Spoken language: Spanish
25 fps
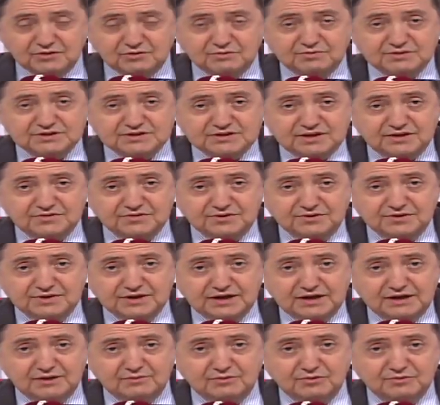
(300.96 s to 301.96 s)
conversación
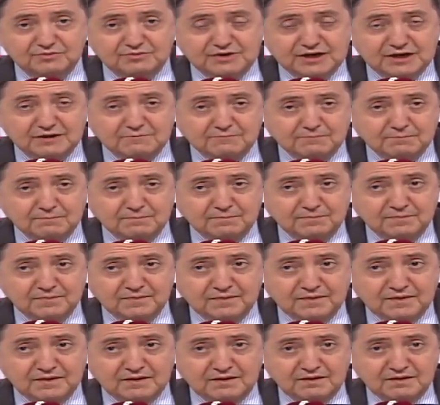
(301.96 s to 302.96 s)
a la momia.
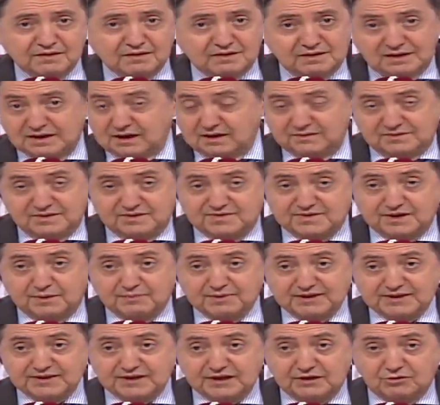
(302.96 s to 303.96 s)
La de
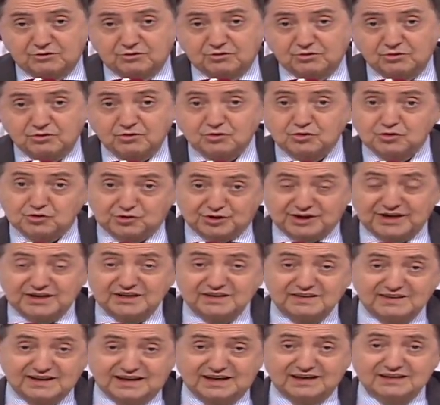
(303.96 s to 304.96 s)
Zapatero,
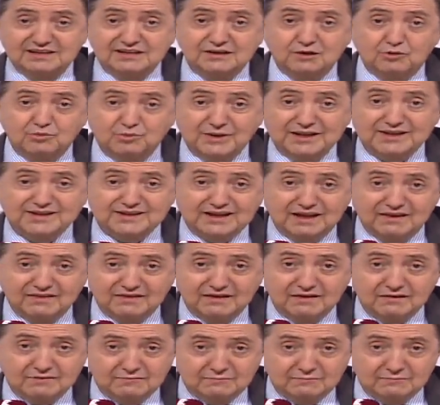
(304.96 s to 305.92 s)
corregida y aumentada.